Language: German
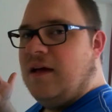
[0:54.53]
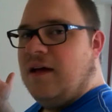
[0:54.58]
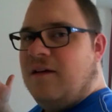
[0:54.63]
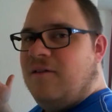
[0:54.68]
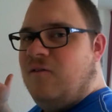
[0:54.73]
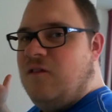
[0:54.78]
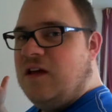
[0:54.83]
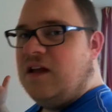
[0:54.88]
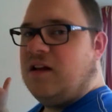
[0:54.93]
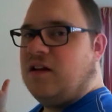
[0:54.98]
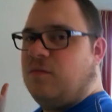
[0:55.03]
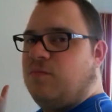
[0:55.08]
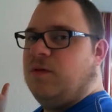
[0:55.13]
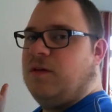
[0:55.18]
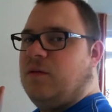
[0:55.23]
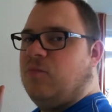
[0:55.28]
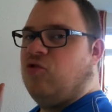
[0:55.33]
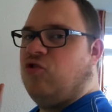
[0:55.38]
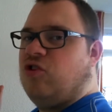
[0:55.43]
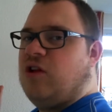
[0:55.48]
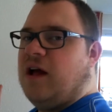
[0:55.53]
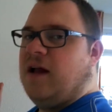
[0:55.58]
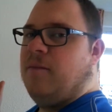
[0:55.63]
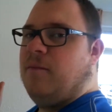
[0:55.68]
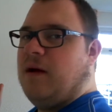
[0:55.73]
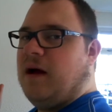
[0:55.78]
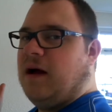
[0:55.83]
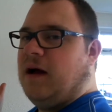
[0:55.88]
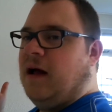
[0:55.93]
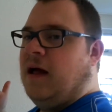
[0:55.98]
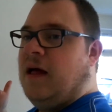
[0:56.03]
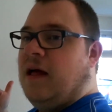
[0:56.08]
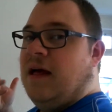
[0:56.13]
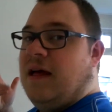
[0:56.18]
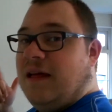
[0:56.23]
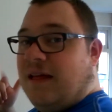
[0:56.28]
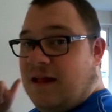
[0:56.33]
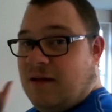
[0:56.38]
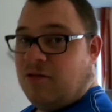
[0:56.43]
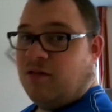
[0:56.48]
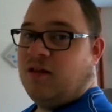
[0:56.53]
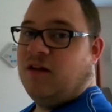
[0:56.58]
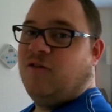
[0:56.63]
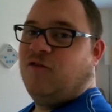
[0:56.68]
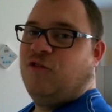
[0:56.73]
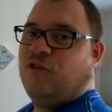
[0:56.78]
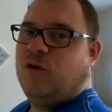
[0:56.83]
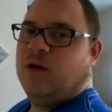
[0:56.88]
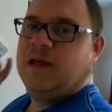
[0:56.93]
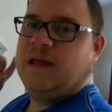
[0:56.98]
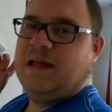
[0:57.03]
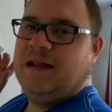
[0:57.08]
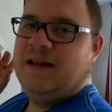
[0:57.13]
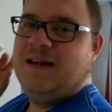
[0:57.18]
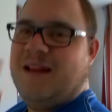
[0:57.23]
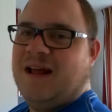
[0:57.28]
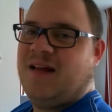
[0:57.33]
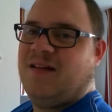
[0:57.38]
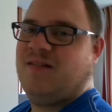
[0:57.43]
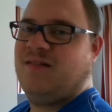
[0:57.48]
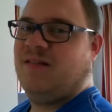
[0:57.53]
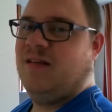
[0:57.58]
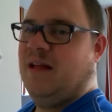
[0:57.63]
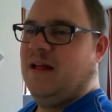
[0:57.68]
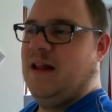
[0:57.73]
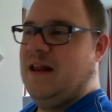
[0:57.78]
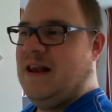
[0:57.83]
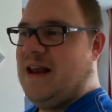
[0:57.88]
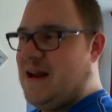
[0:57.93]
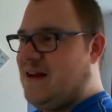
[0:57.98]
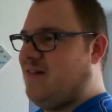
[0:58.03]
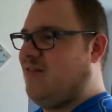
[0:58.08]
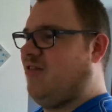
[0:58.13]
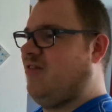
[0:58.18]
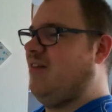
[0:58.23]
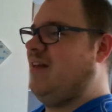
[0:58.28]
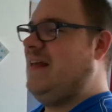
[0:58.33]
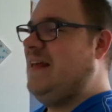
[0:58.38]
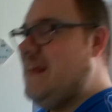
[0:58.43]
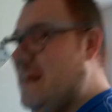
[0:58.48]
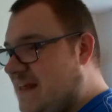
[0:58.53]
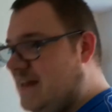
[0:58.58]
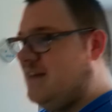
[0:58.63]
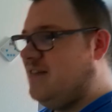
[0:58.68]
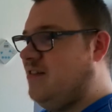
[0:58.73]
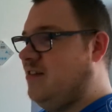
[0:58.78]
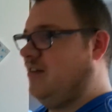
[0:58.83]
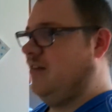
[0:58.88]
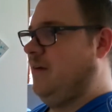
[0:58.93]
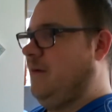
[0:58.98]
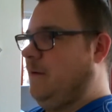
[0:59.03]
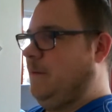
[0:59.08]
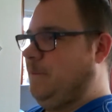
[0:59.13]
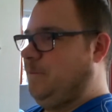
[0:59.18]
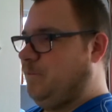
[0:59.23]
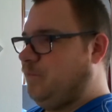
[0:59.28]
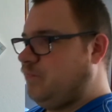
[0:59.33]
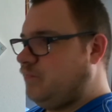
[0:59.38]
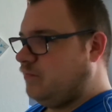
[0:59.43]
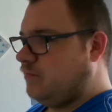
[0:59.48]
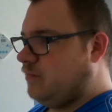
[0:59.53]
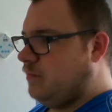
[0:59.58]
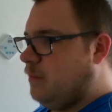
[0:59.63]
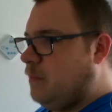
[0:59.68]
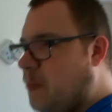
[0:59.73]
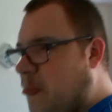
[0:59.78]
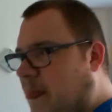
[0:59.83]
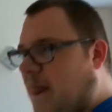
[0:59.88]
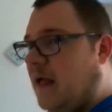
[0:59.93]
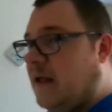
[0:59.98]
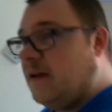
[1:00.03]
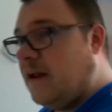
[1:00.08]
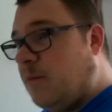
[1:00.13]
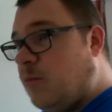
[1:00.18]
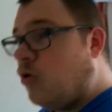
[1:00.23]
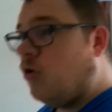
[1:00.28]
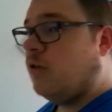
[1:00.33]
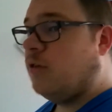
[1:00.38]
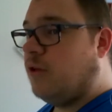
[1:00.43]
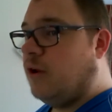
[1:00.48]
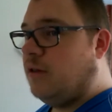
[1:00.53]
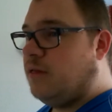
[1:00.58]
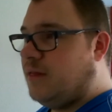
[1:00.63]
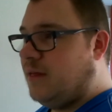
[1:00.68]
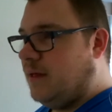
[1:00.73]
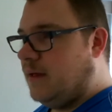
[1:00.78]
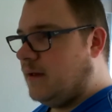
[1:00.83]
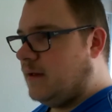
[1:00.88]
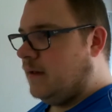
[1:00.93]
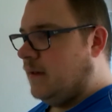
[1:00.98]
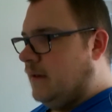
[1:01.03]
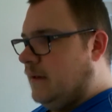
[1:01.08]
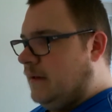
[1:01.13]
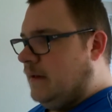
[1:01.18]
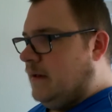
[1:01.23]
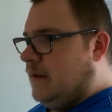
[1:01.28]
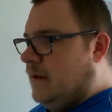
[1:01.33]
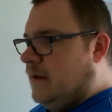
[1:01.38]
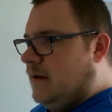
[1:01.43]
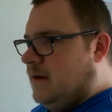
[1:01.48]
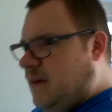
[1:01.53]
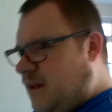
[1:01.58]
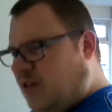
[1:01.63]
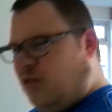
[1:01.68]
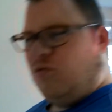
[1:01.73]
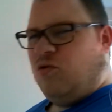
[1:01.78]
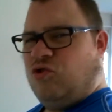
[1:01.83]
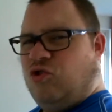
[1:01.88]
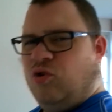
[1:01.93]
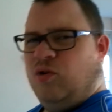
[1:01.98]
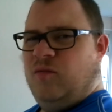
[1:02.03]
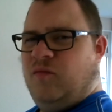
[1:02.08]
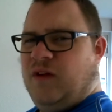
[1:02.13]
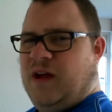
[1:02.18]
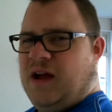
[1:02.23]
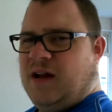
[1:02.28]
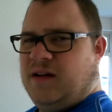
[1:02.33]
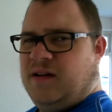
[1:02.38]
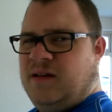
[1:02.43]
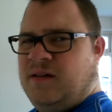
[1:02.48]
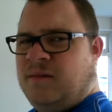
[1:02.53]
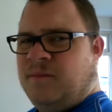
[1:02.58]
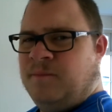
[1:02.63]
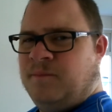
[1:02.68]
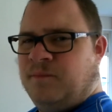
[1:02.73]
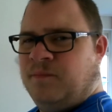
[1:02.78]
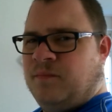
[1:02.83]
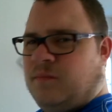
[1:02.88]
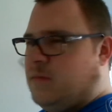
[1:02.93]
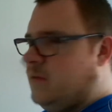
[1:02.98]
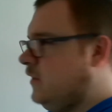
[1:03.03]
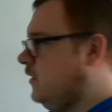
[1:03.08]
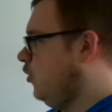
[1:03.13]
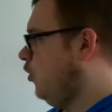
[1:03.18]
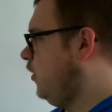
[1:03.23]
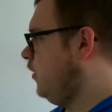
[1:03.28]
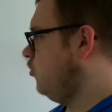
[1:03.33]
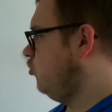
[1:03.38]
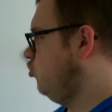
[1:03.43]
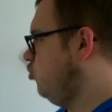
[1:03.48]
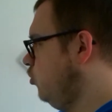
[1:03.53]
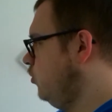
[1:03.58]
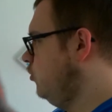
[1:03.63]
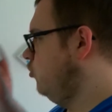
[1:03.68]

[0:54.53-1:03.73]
wie ich das mit dem Schneiden mache. Gibt es dann für euch das Let's Eat? Denn morgen soll es hier nicht so schön werden. Ihr hört auch schon,